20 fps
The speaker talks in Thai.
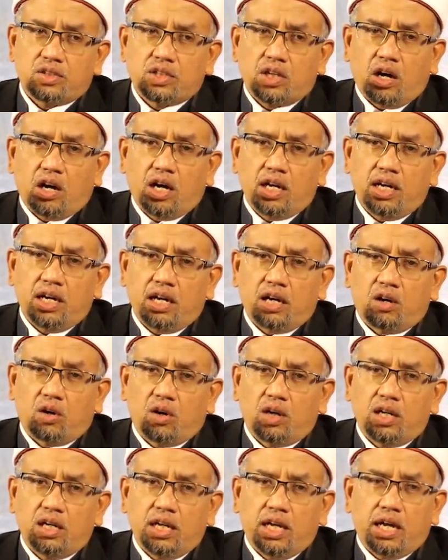สอนให้ค
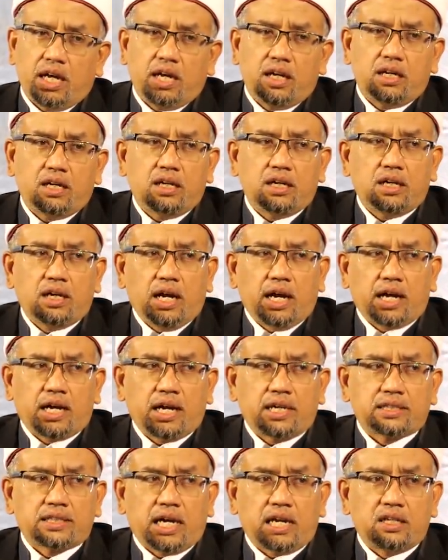นเนี่ยอ
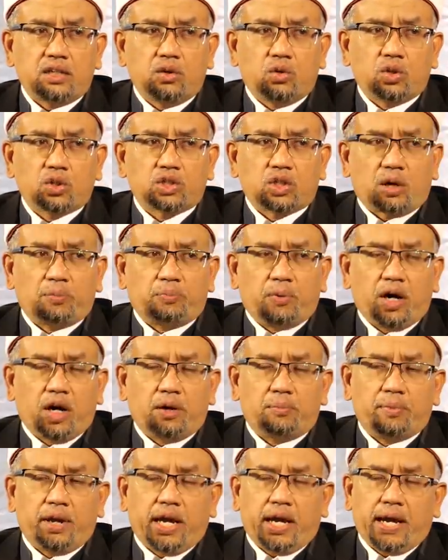กตัญญูต่อพ่อ
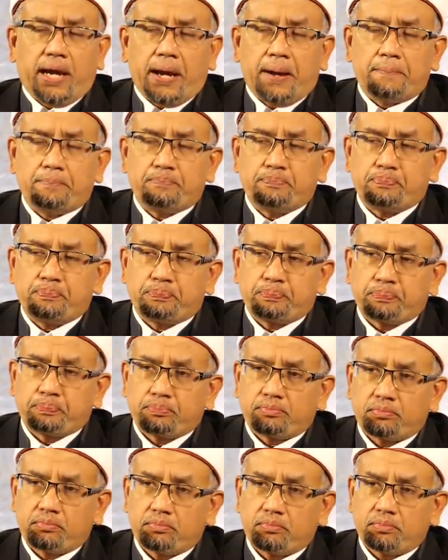แม่
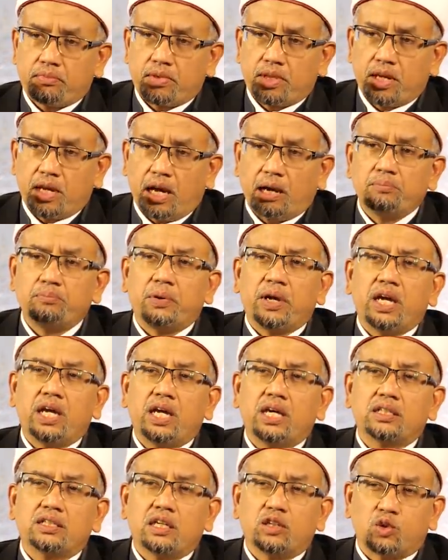คัมภี
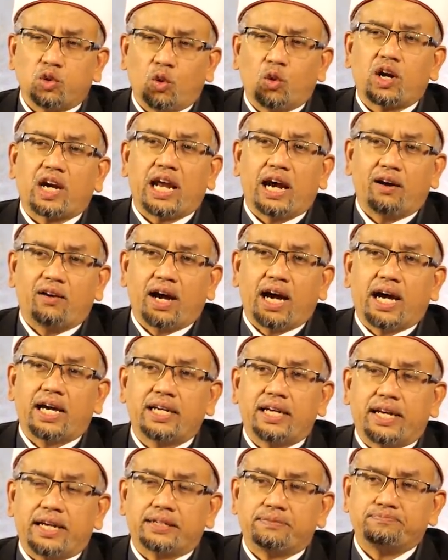ร์ที่ถูกกล่าวหา
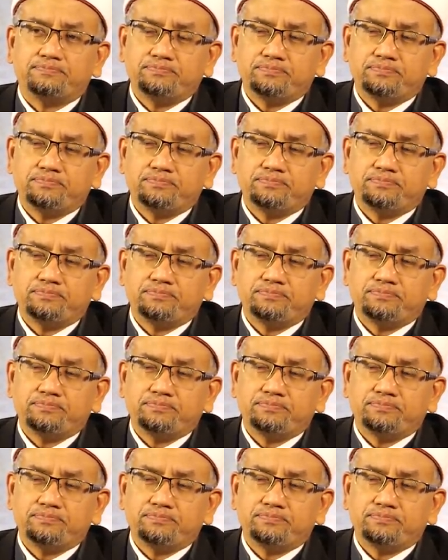เนี่ย